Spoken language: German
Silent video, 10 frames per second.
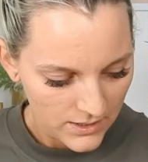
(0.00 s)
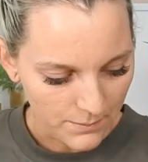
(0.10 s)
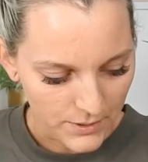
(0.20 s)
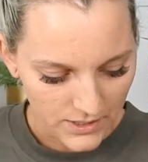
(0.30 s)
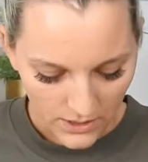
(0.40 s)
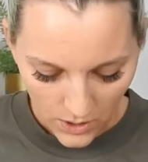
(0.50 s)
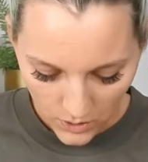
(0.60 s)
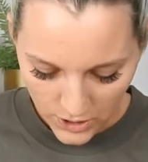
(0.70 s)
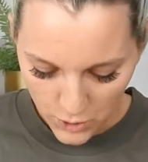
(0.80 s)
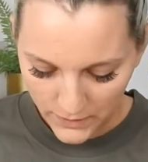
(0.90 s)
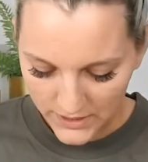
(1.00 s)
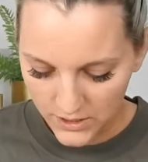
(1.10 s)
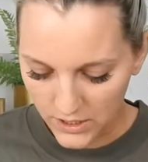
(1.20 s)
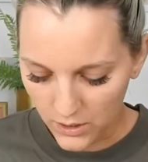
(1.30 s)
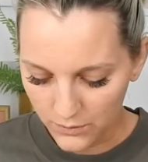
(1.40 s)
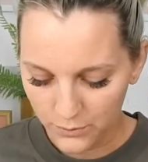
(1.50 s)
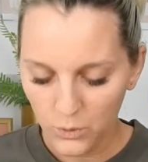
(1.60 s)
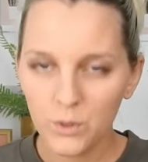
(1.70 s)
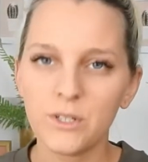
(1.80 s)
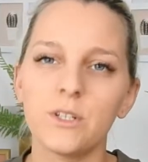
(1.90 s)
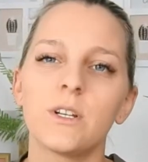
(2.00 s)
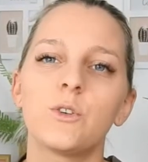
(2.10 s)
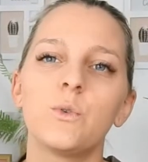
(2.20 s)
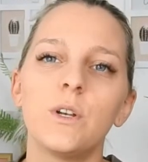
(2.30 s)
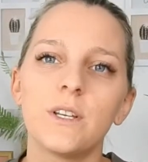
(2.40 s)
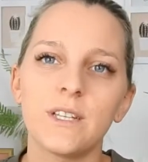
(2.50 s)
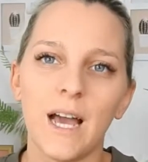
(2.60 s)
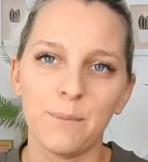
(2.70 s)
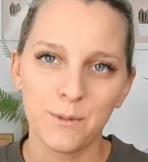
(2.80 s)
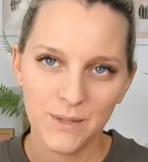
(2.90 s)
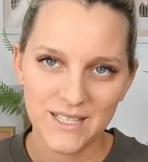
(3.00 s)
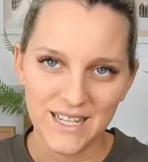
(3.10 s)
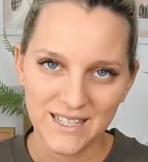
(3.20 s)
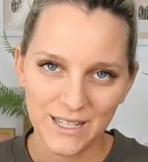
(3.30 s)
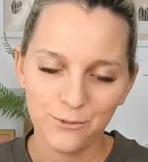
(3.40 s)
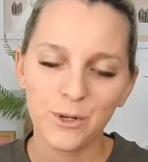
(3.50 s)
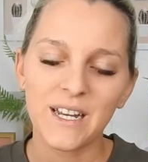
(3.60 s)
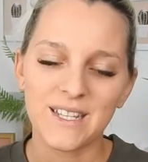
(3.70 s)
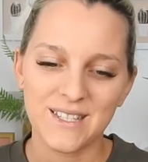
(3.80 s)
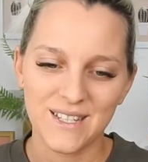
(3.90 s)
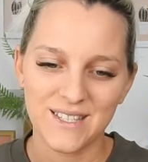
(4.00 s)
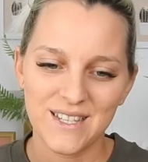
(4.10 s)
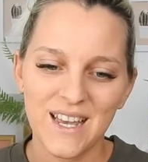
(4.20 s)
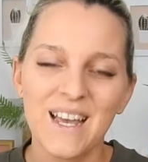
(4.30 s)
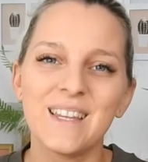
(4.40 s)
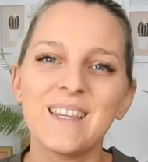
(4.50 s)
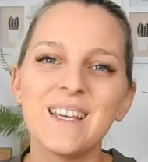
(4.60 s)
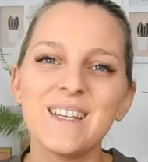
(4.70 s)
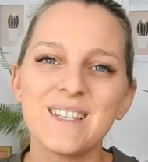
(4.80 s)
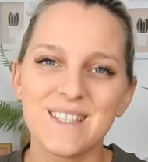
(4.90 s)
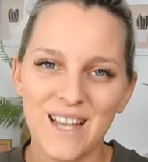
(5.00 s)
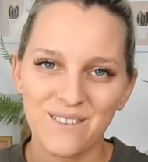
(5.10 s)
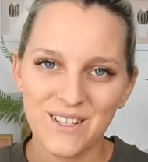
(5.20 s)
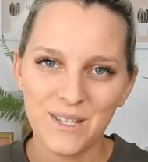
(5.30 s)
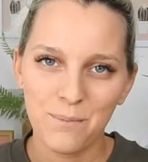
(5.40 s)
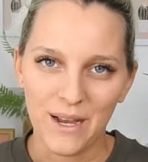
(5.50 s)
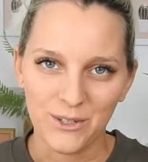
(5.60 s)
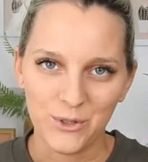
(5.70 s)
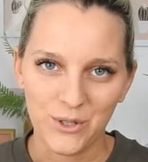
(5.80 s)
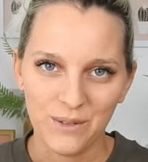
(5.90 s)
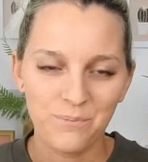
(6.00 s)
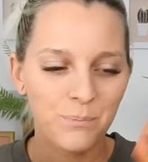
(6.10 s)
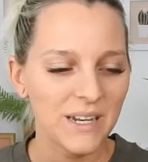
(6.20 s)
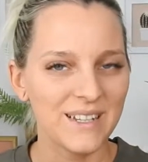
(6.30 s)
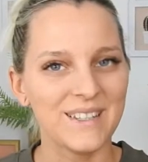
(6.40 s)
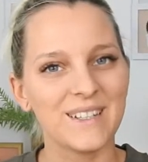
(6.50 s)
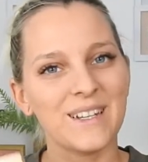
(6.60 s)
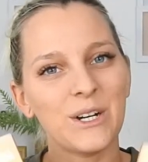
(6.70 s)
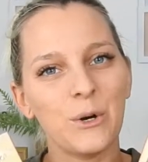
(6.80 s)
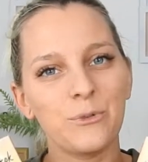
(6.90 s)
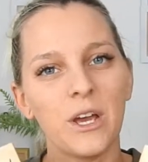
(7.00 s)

Da bin ich auch gespannt drauf. Und natürlich habe ich mir jetzt endlich von Essence die Savadi Bangkok Palette gekauft.